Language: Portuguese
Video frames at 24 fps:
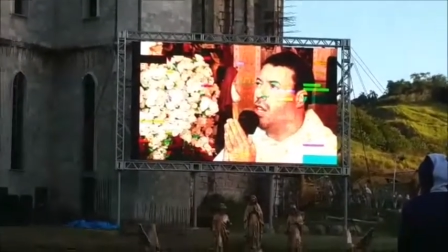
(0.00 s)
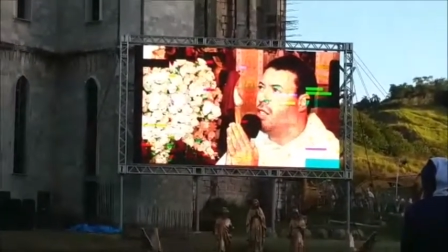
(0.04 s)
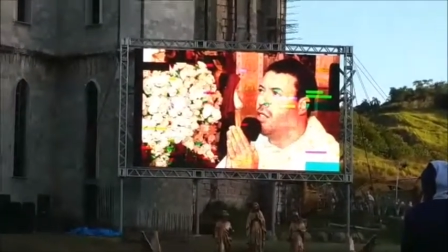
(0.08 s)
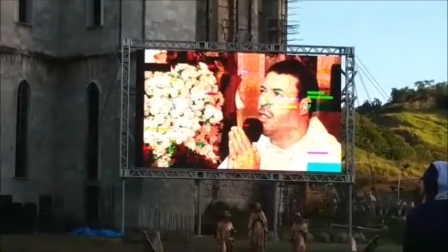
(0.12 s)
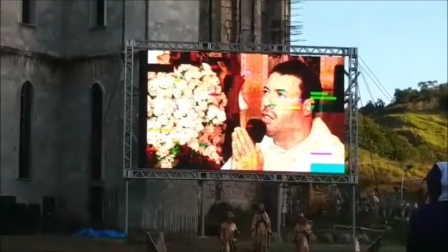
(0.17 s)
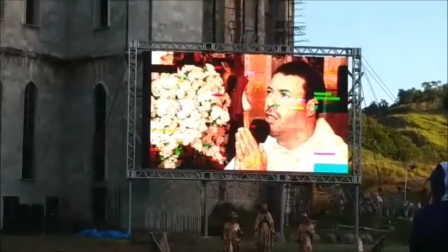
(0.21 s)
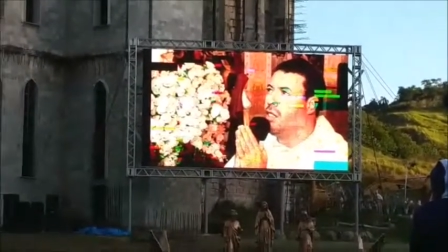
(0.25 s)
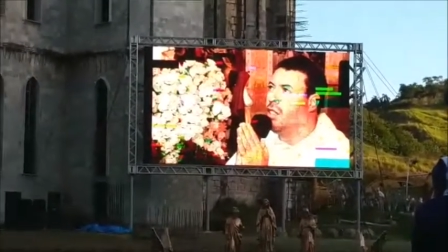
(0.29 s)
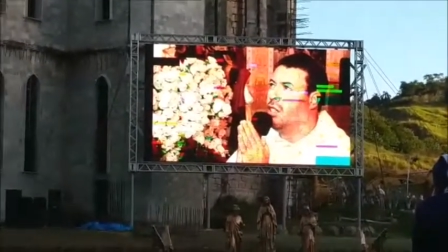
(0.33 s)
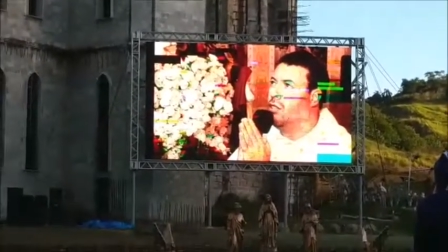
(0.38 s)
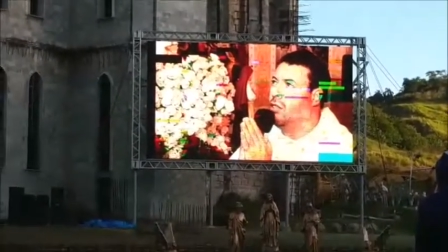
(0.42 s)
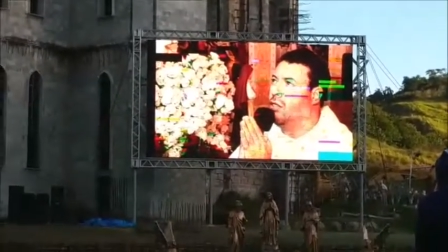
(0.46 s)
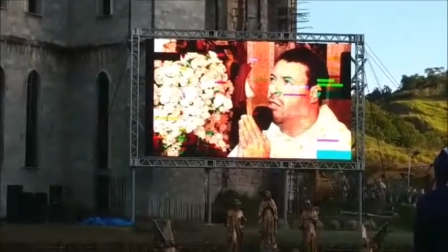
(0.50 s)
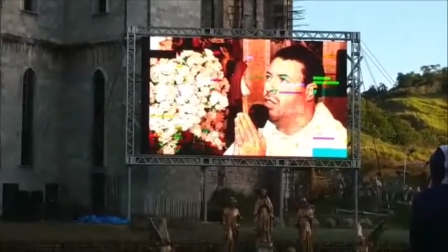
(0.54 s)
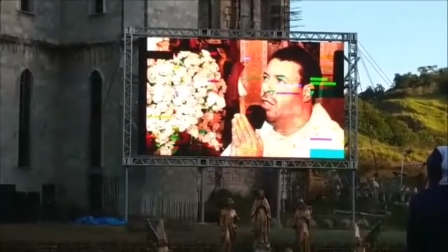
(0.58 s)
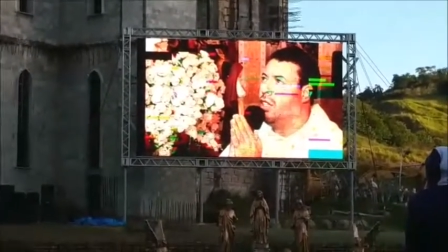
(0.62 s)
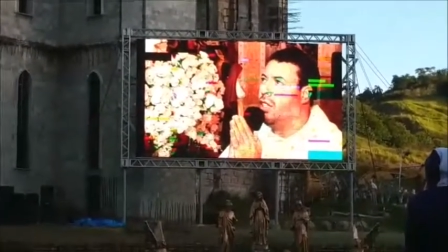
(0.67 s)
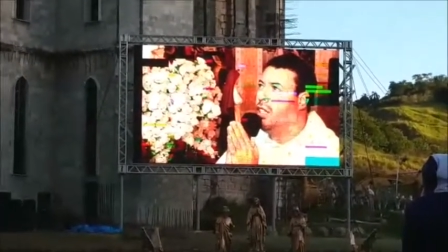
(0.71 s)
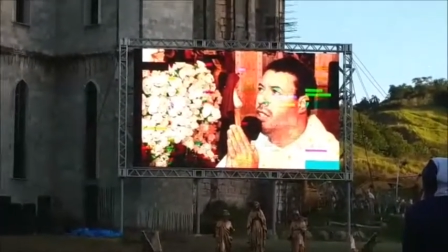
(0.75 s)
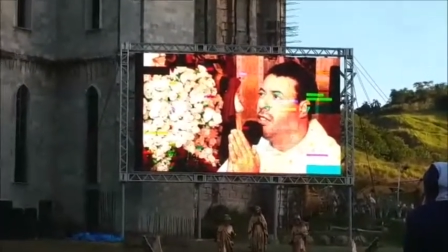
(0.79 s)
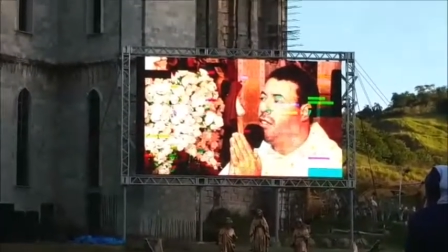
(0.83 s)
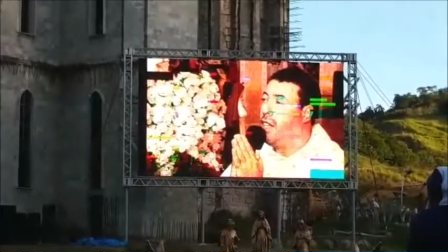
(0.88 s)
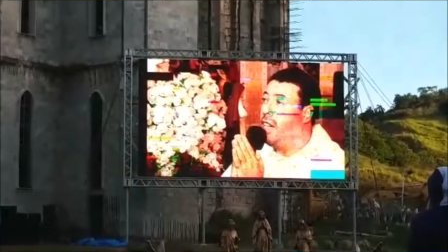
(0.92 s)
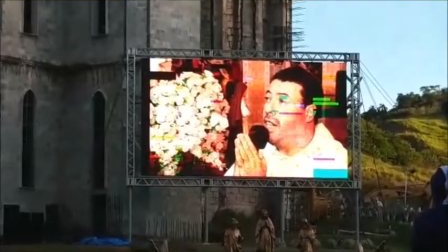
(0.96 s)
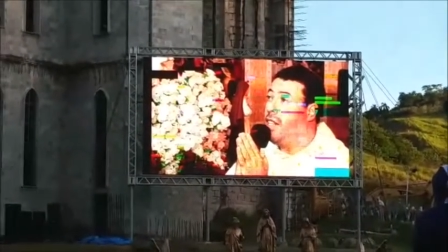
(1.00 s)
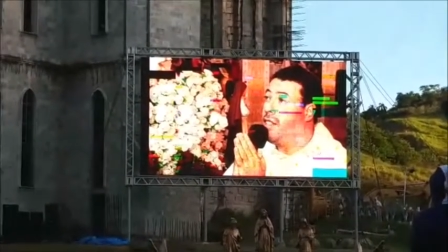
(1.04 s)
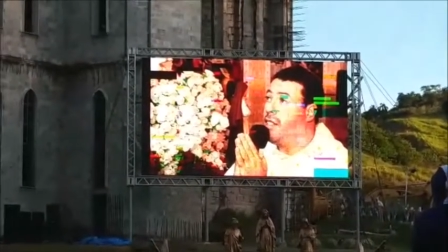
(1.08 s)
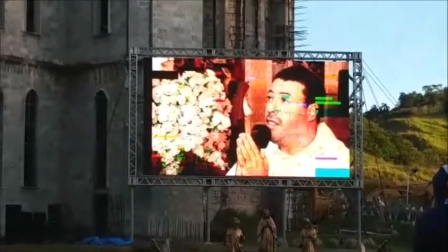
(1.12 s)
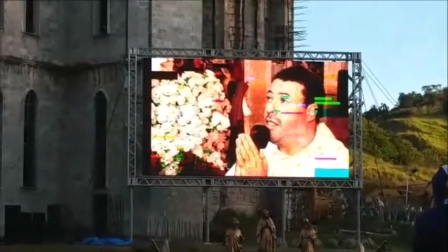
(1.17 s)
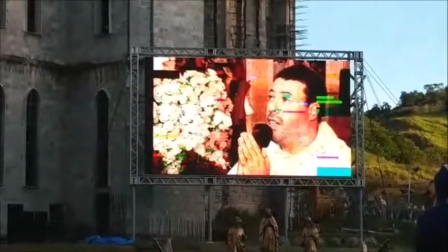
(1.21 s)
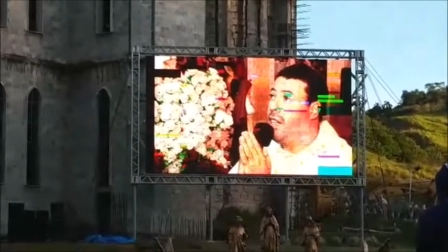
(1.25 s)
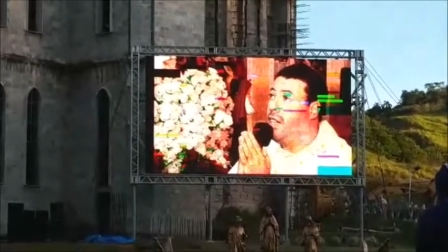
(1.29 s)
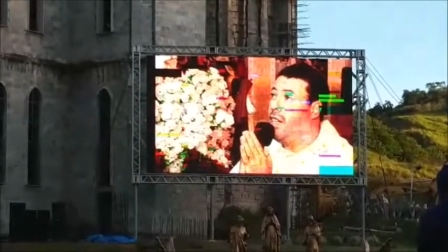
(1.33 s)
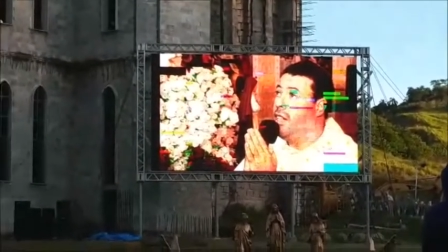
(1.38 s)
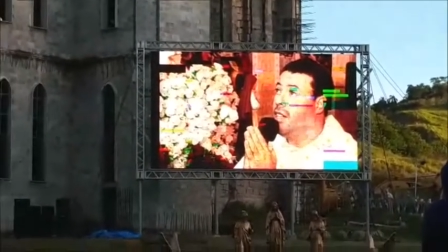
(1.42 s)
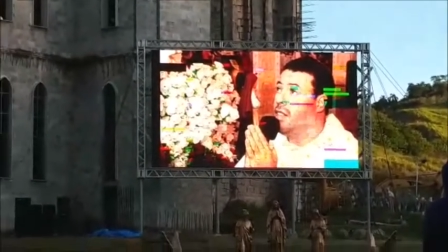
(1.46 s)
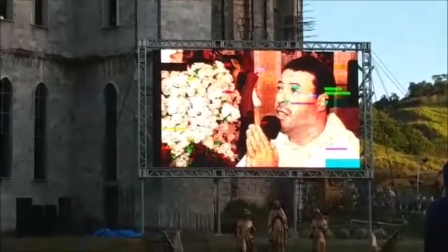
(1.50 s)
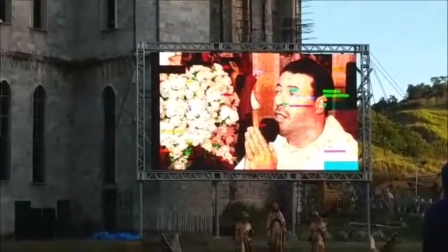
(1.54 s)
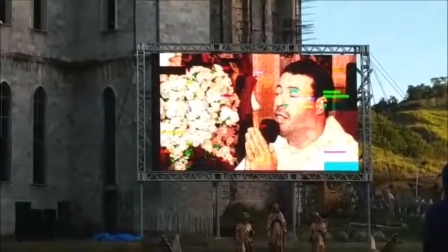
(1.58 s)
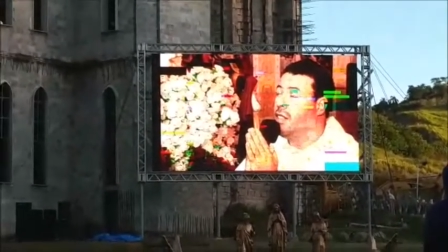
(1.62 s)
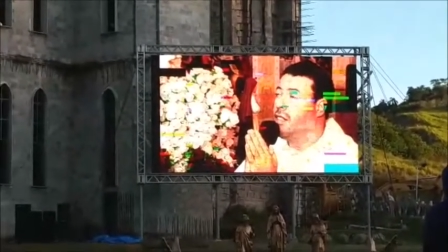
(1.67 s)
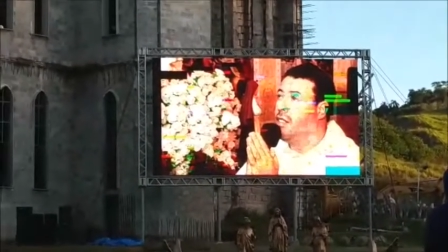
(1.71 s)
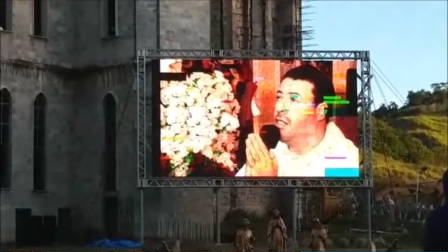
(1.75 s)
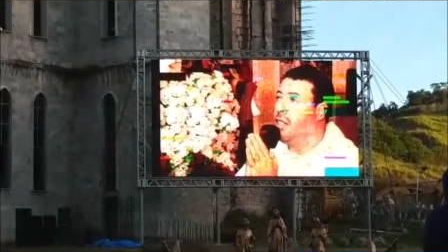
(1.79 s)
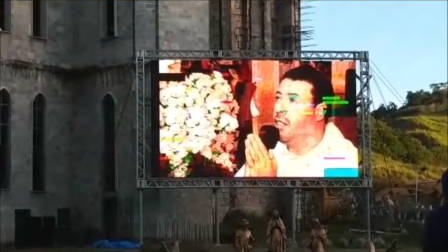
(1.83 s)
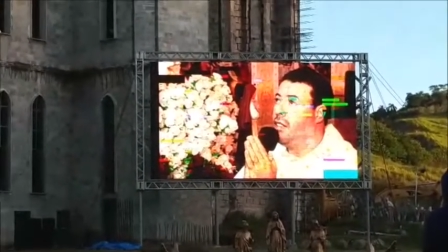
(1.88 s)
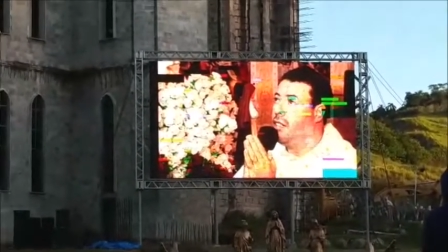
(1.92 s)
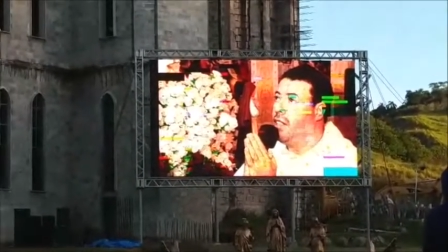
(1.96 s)
oração, trezenas
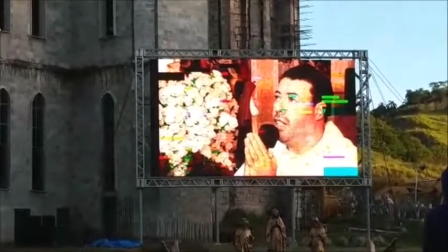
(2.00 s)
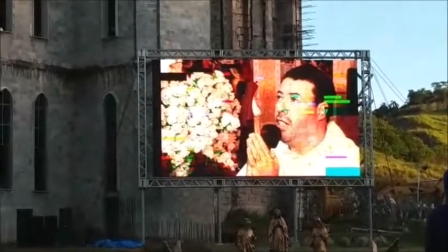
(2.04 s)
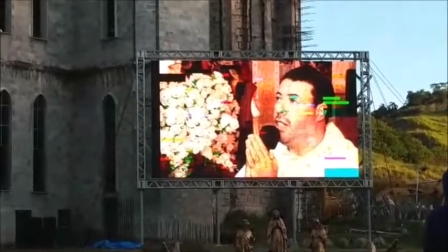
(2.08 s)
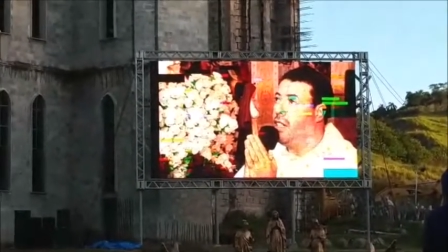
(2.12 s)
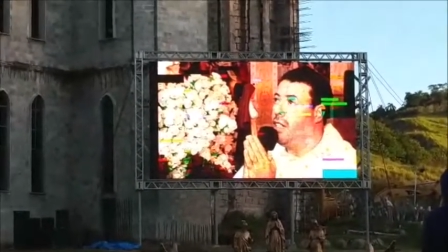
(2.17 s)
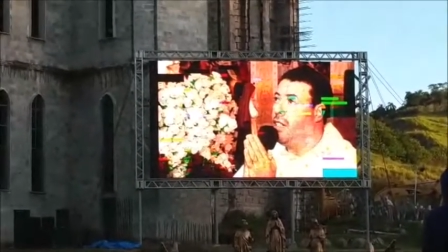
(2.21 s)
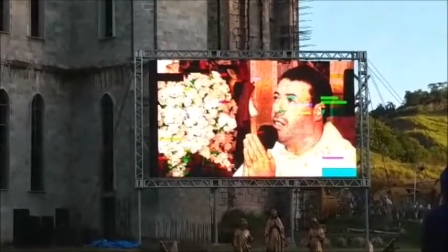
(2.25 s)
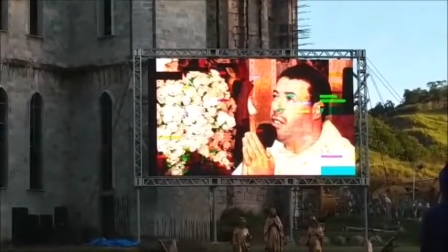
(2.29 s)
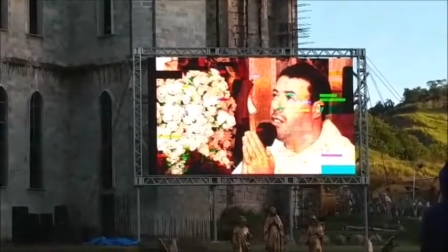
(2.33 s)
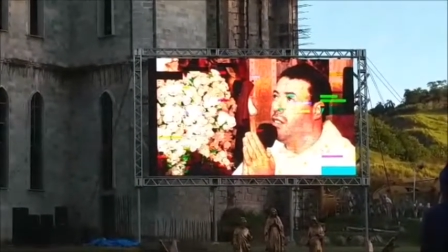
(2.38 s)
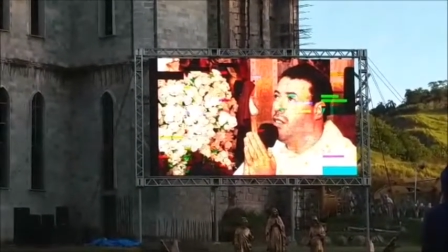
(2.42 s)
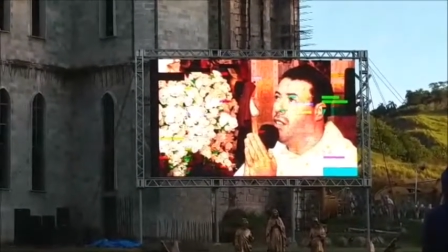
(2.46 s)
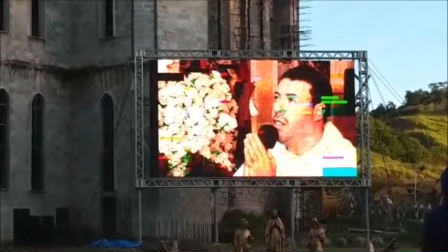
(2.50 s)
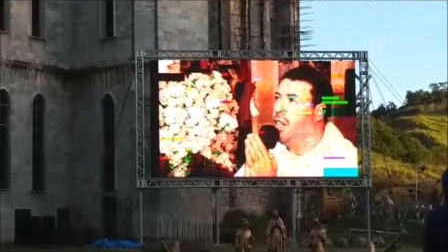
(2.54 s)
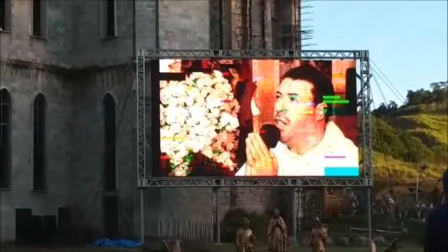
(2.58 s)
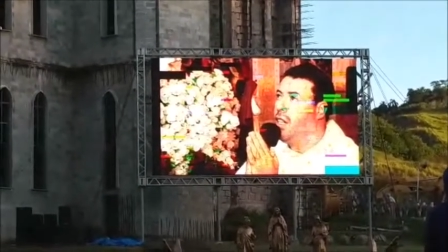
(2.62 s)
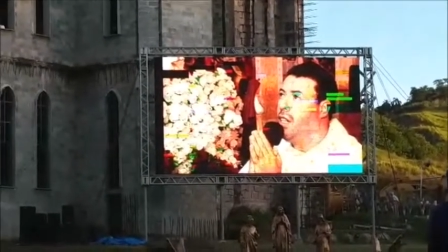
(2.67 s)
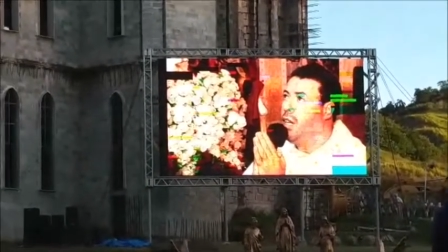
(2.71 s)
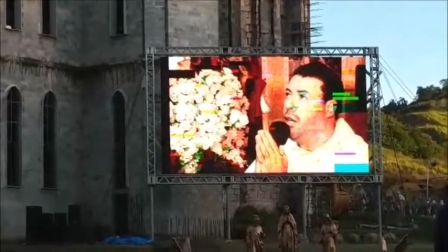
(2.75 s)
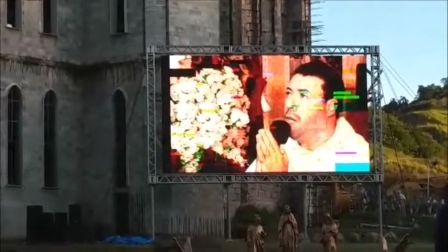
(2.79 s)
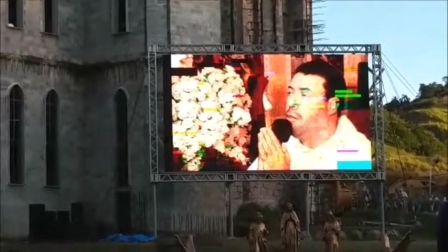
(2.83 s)
e centenas,